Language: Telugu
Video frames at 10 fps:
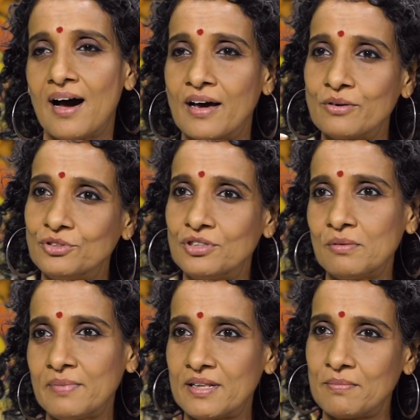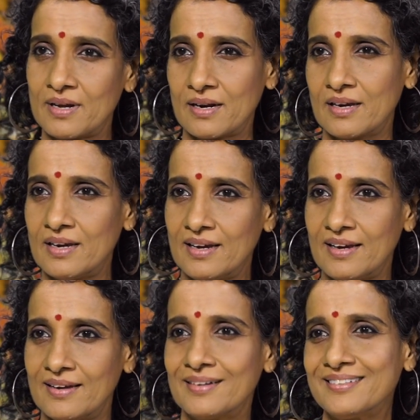ఆ రుచుల మీద మనకి
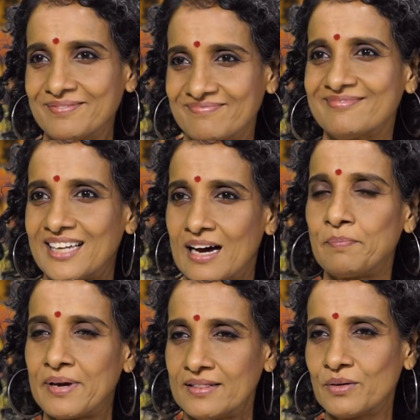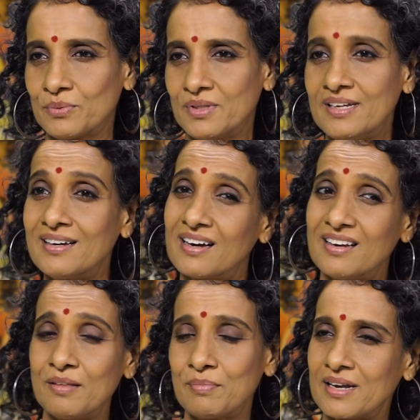ఆప్యాయత ఉంది కానీ
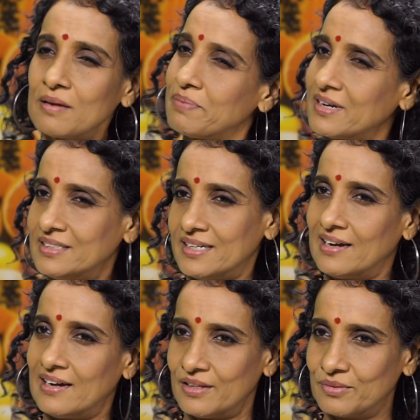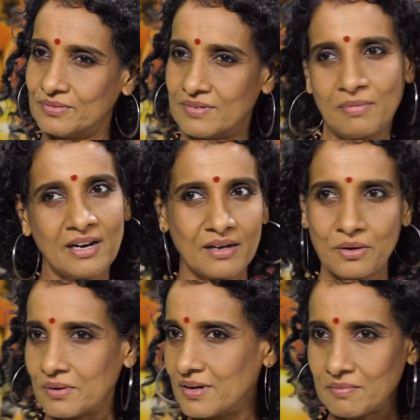అది మనకి పని చేయట్లేదు మన
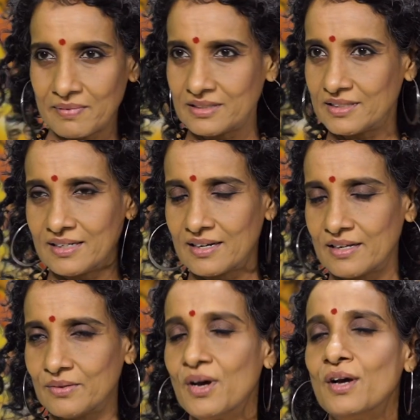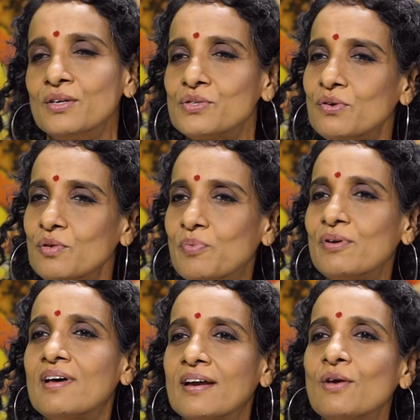ఆరోగ్యానికి పని చేయట్లేదు సో ఇప్పుడు
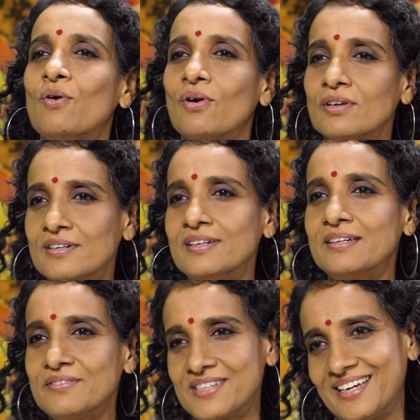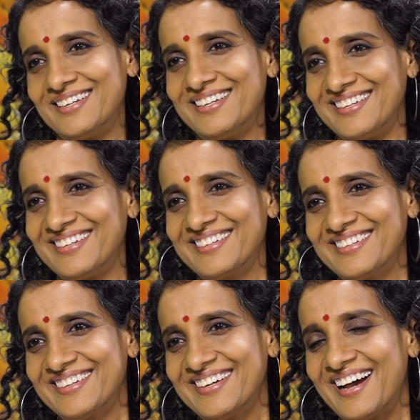దాంట్లో ఆల్టర్నేటివ్స్ ఏంటి
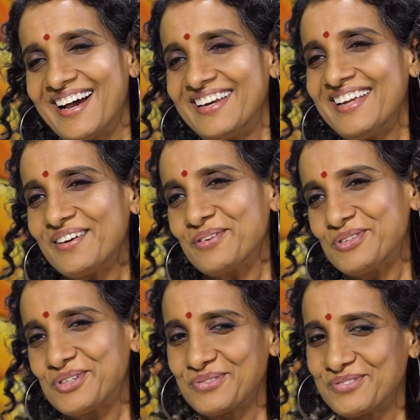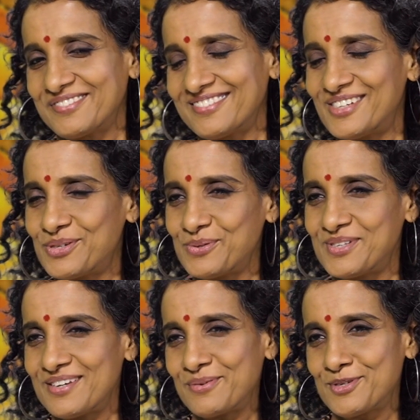hmm. అని కొంచెం
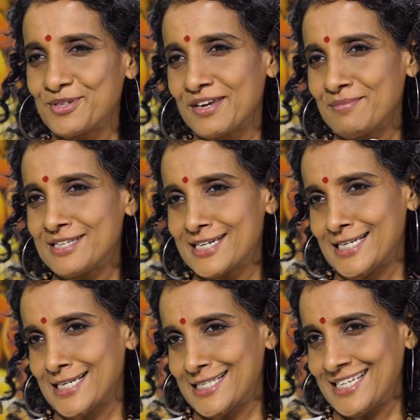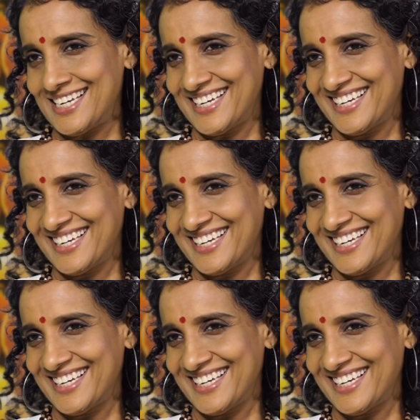చూసి కొంచెం కెమిస్ట్రీ చేసి